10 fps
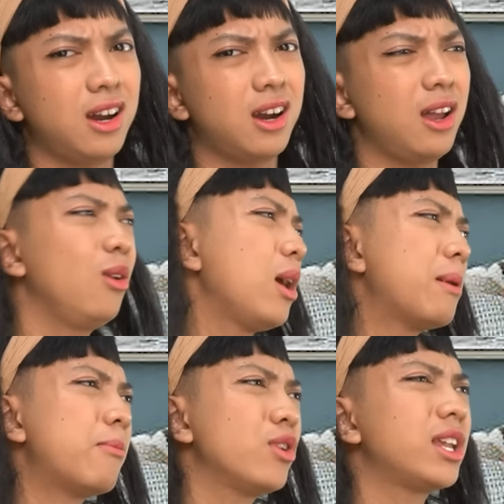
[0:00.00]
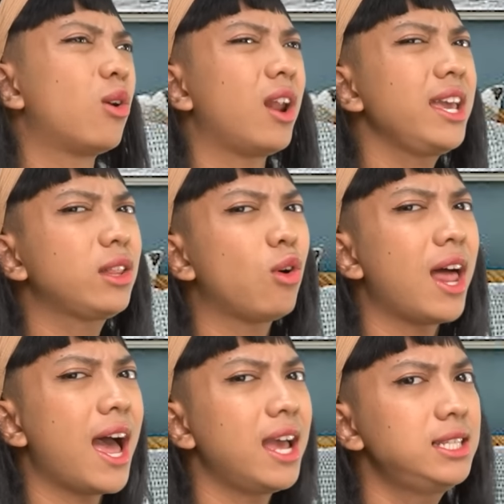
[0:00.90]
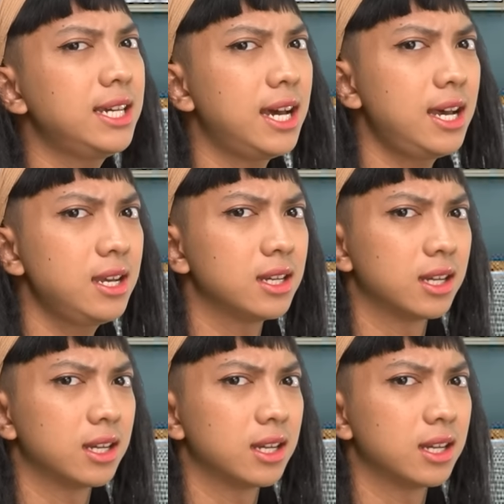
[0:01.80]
kalau lo emang maunya nolak ya tolak aja